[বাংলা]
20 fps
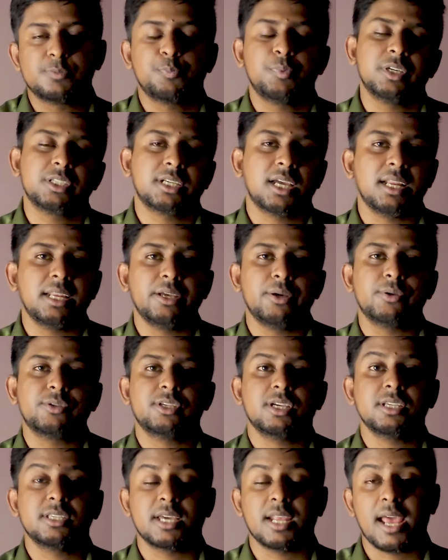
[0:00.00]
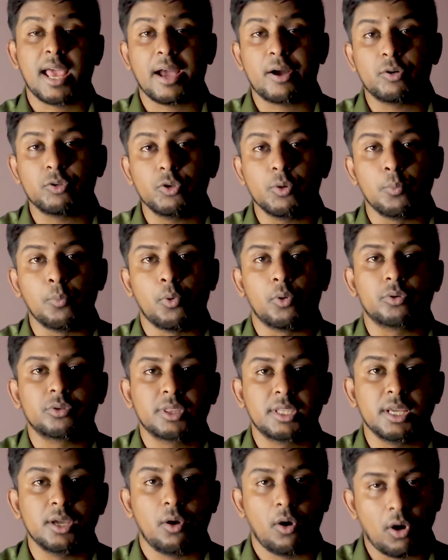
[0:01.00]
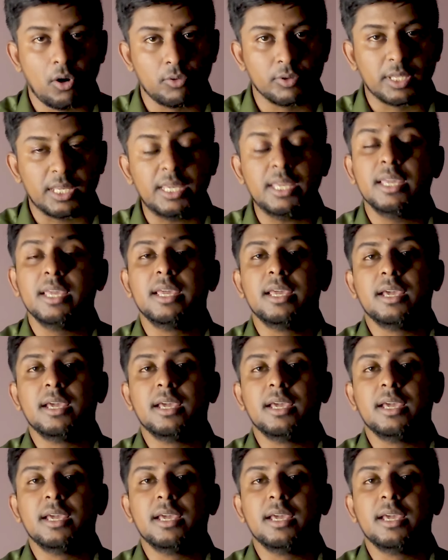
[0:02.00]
স্পেশালি হচ্ছে যারা এখনো ভর্তি হওনি